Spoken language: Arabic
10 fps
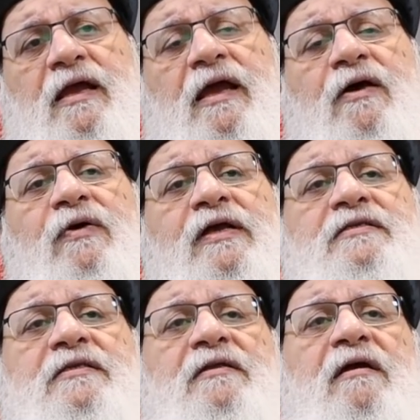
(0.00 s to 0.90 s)
أو عايز
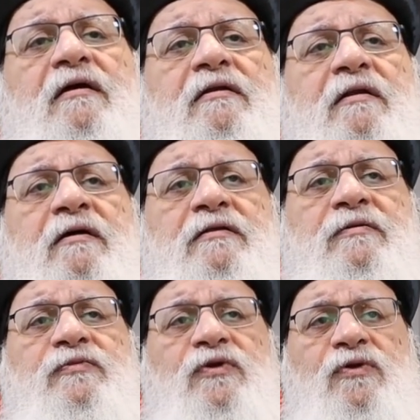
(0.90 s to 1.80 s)
يطهر الأرض
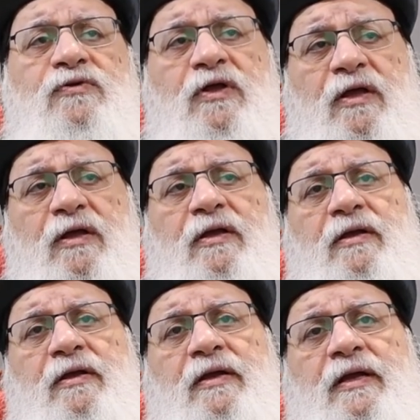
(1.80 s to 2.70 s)
من الخطاة
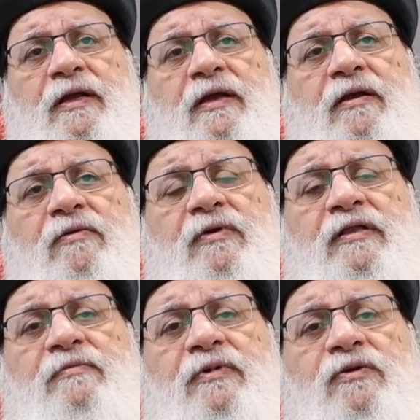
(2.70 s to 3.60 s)

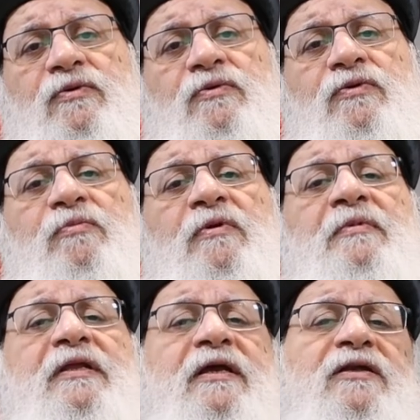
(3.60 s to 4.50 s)
واخدين بالكم وربما
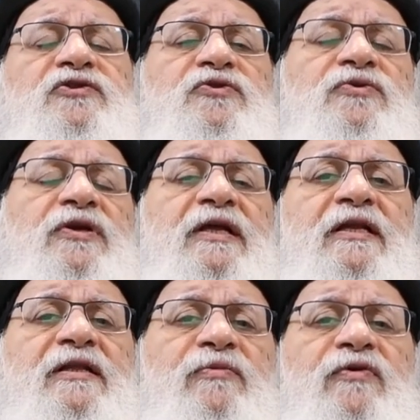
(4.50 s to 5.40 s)
ده كان شعور
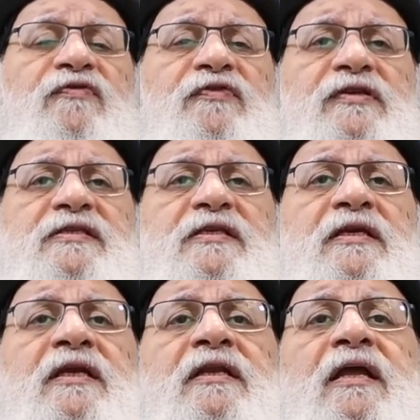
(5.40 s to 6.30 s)
الكتبة
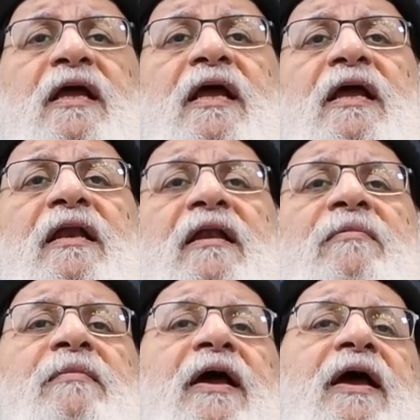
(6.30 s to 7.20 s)
والفريسيين
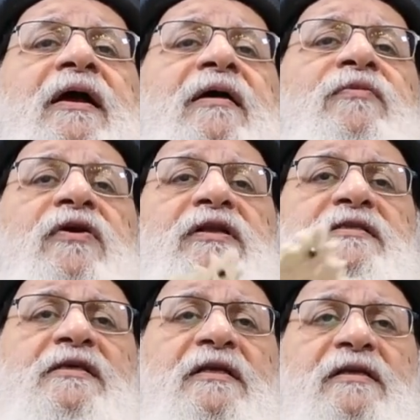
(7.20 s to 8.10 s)
لما حكموا على
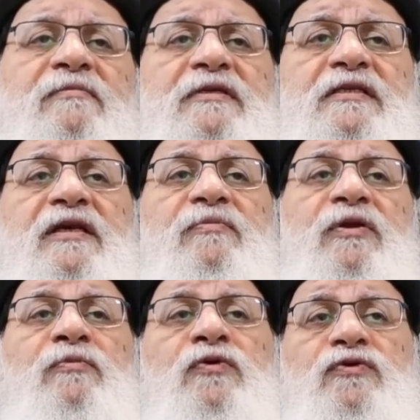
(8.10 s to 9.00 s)
السيد المسيح
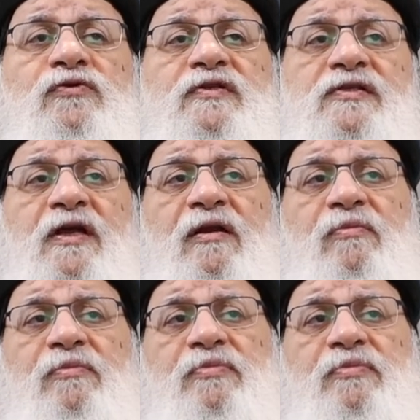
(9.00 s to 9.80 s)
بالموت والصلب